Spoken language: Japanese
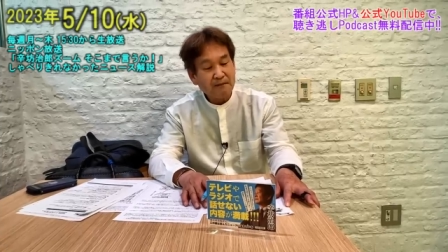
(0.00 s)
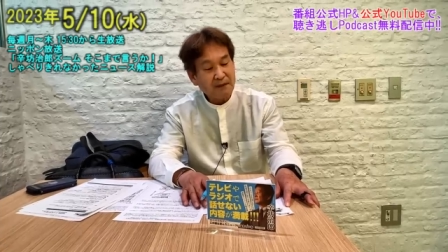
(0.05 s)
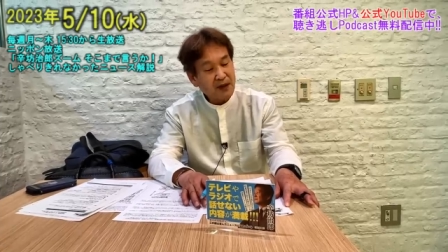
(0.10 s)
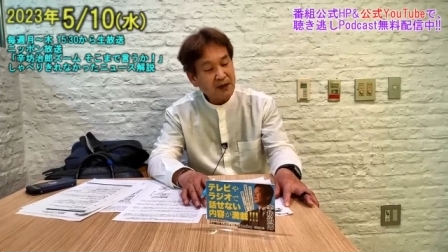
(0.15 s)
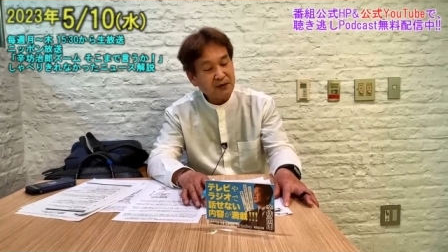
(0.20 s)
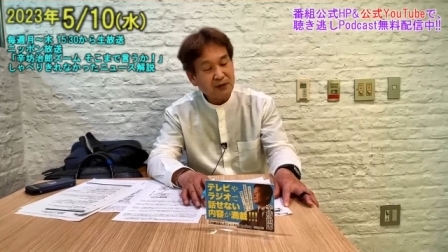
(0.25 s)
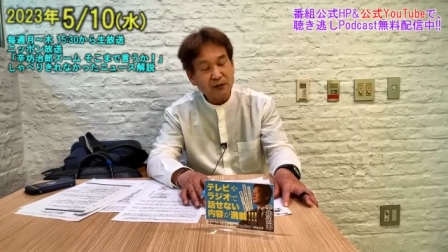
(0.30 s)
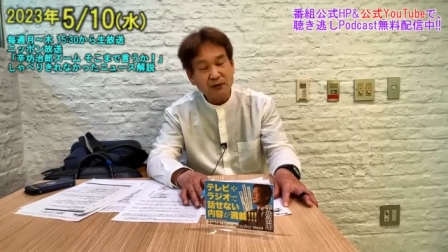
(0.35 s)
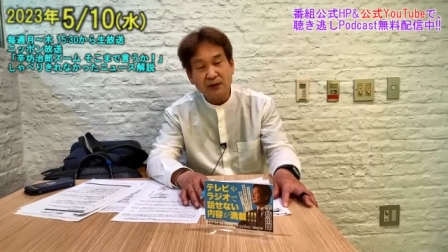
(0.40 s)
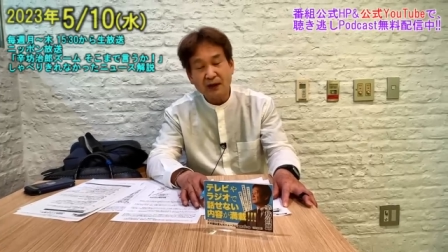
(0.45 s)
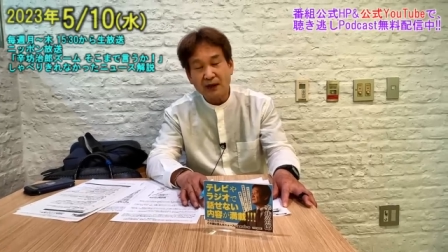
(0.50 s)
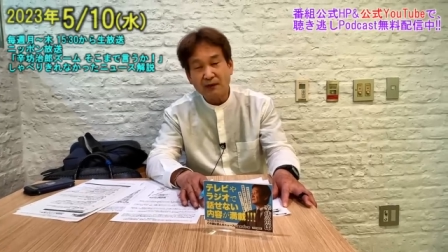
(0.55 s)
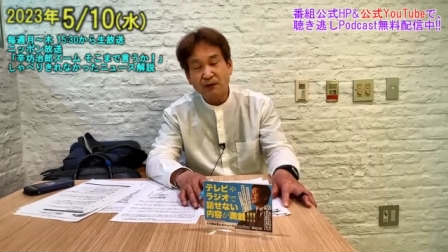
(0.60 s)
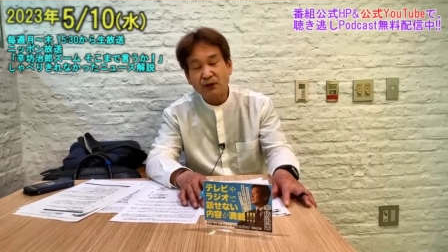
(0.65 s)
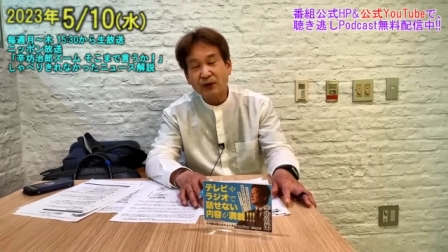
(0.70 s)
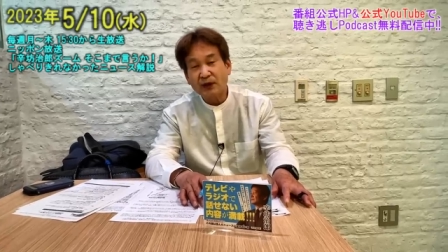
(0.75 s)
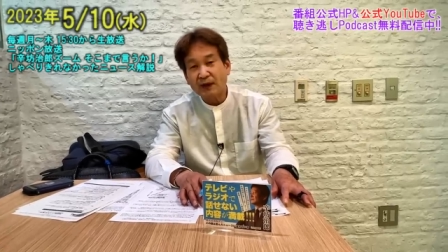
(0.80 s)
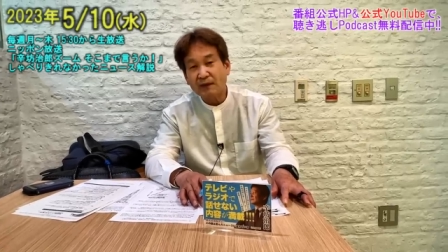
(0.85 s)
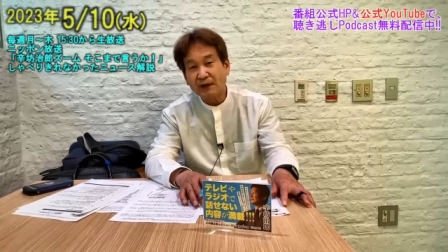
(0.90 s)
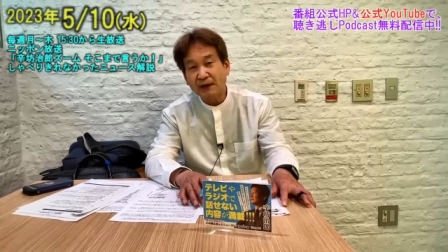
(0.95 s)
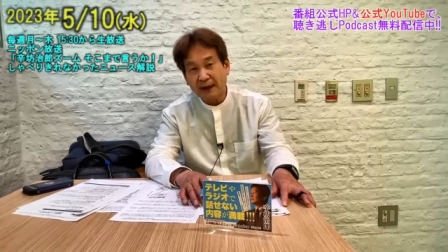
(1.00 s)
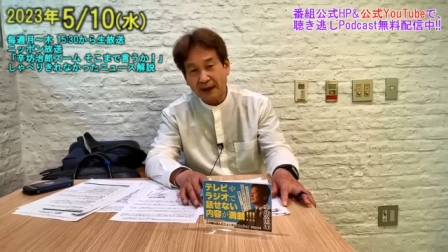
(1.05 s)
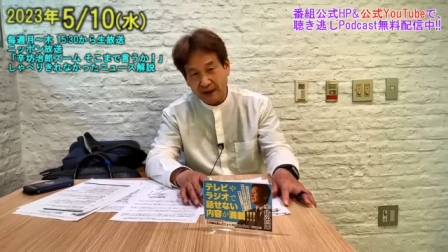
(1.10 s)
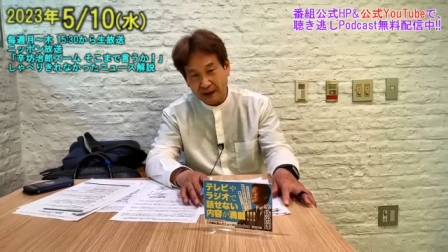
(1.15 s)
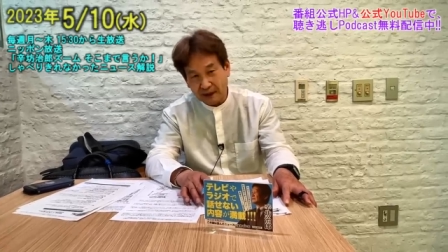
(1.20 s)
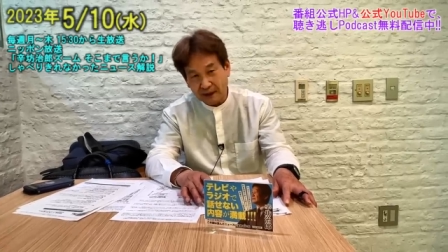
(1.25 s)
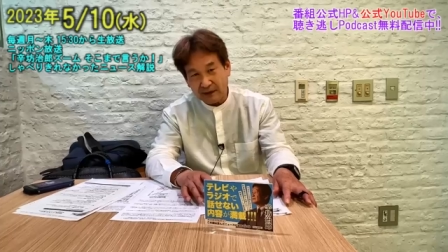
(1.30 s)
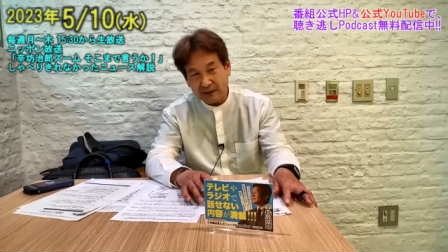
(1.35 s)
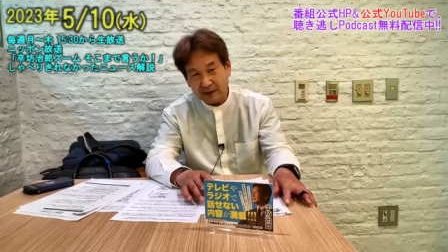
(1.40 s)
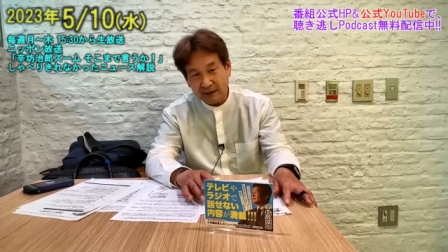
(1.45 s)
まあそんなに問題は
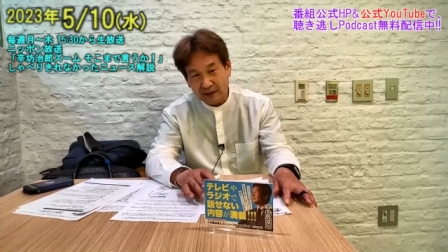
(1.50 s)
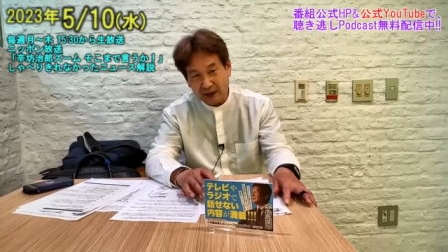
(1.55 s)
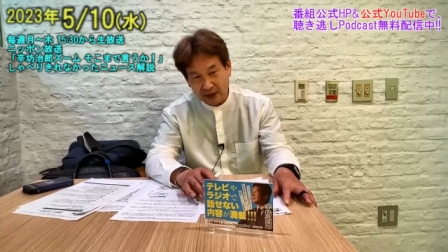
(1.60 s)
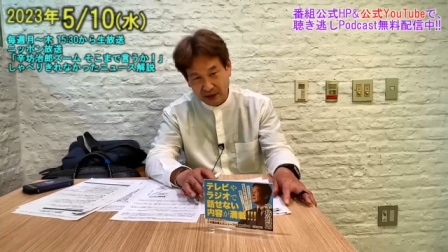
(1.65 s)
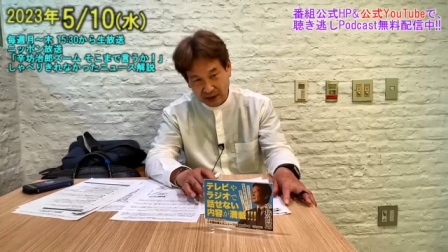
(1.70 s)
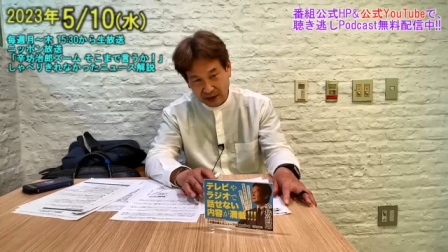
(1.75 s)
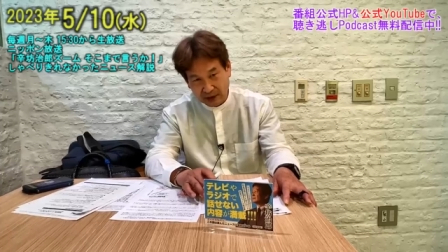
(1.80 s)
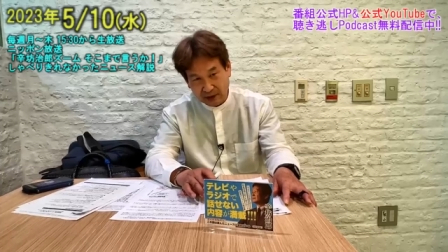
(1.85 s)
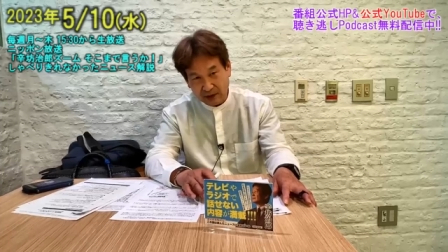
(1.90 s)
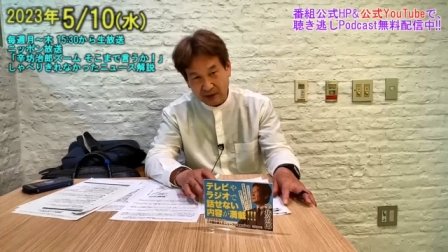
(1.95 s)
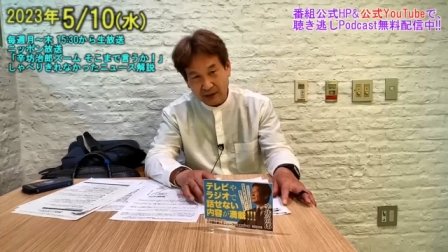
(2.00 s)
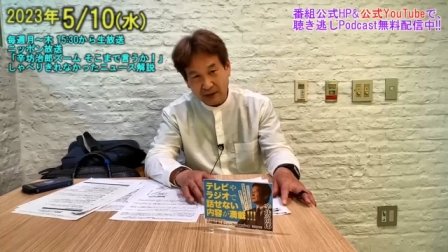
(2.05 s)
ないですよ。